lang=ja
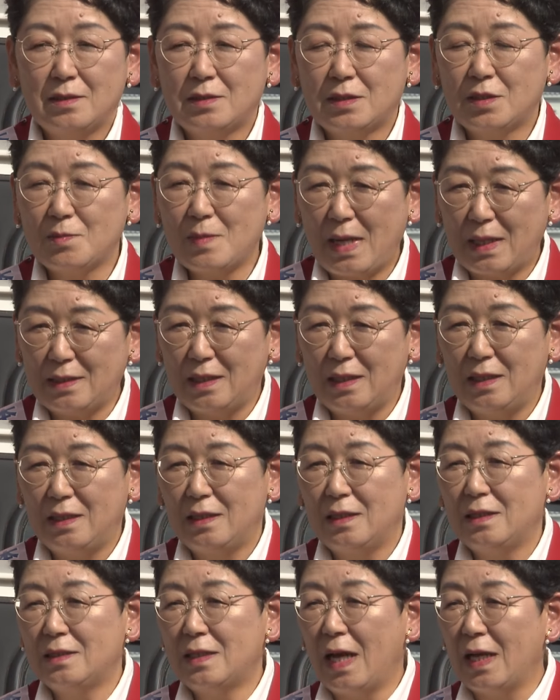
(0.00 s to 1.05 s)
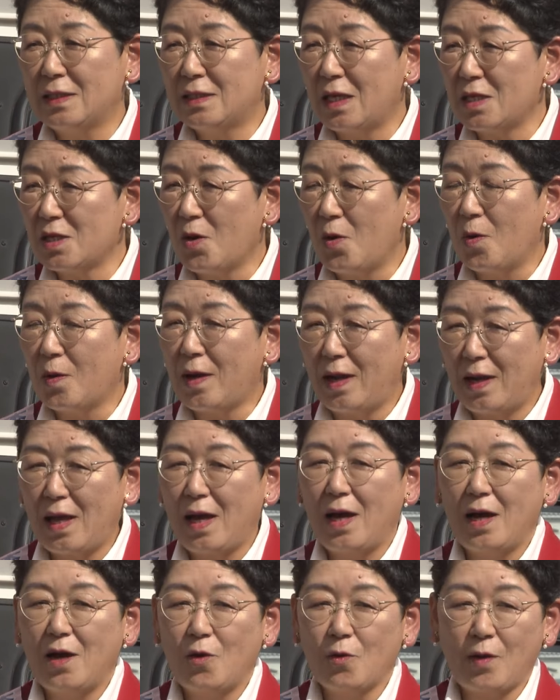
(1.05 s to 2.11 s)
つまり大企業か
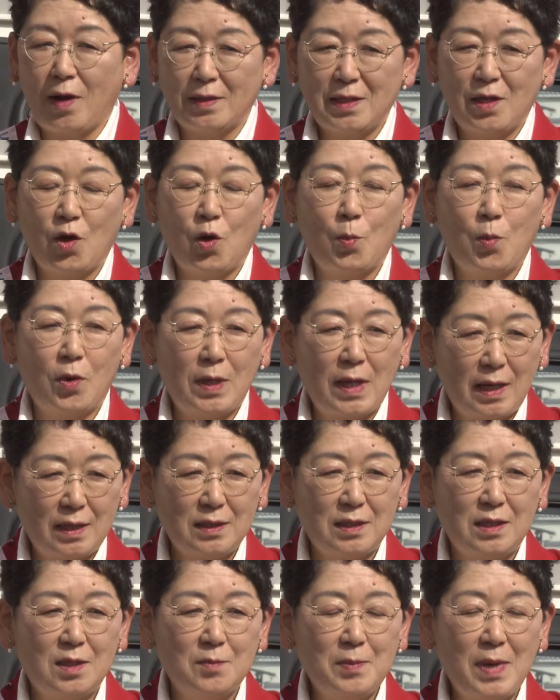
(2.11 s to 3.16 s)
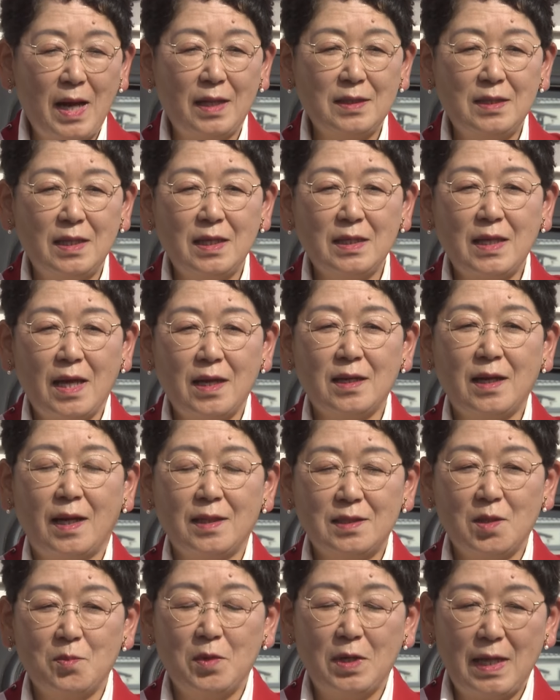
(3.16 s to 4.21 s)
らお金をもらいパーティー券買っ
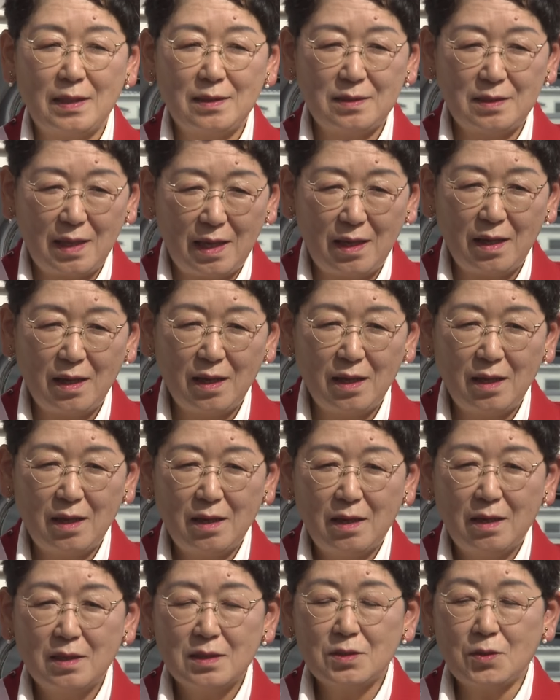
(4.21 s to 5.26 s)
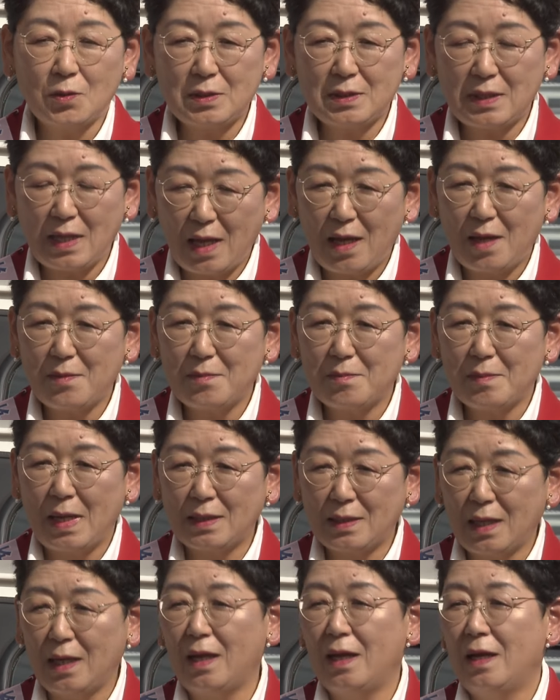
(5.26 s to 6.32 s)
てもらって、そしてま
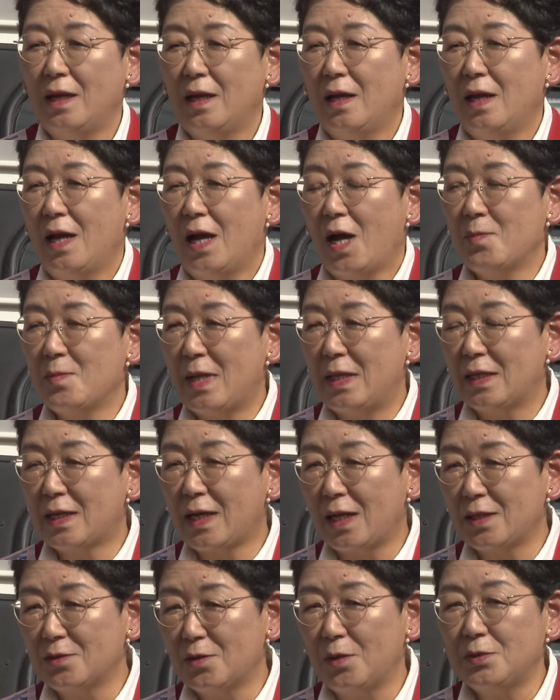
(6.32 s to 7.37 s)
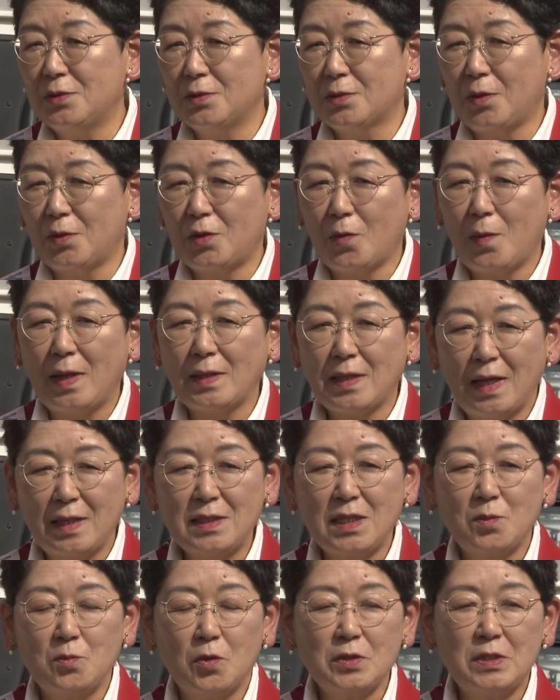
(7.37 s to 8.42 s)
たアメリカの言うことは
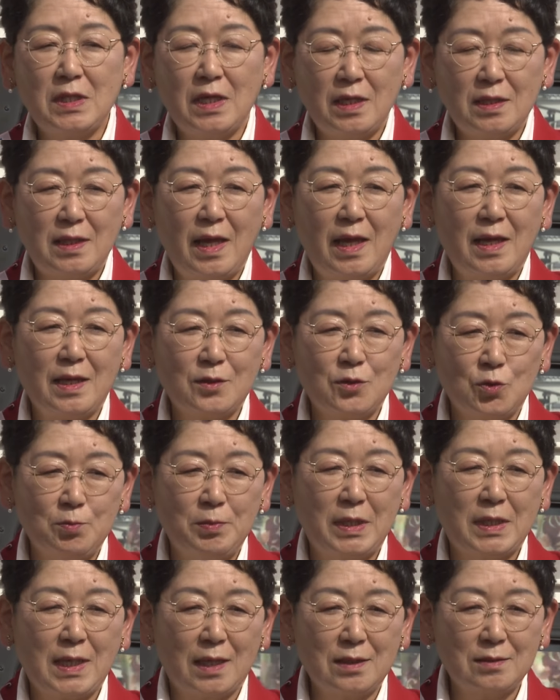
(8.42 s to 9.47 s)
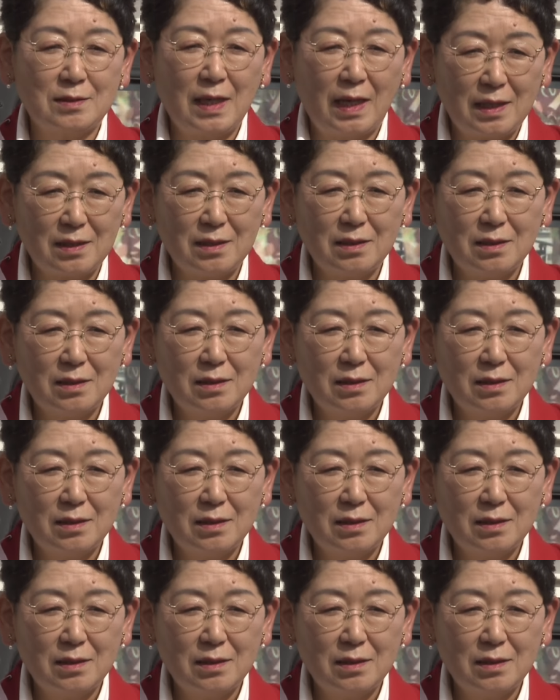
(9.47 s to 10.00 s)
何でも聞いて軍備拡大、